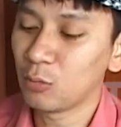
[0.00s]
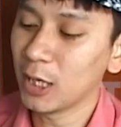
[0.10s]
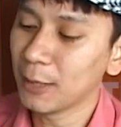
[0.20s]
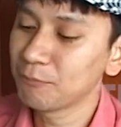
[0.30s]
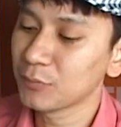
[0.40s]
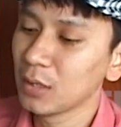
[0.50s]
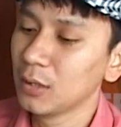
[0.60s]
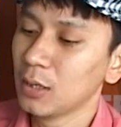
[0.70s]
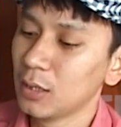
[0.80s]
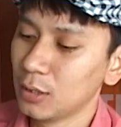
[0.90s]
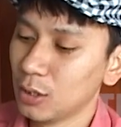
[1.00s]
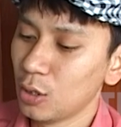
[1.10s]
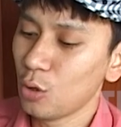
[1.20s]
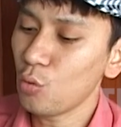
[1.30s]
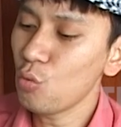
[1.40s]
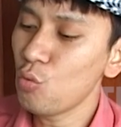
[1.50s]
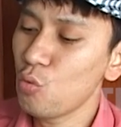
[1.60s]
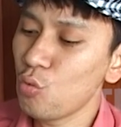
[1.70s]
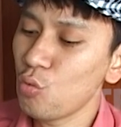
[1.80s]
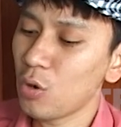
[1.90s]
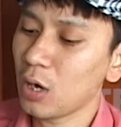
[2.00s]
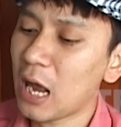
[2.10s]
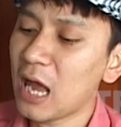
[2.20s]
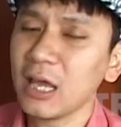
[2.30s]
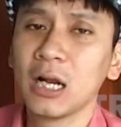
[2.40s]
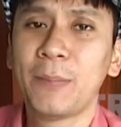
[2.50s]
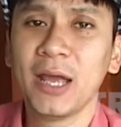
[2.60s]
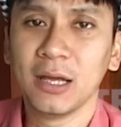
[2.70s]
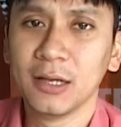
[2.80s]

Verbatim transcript: kuliah. UKLB.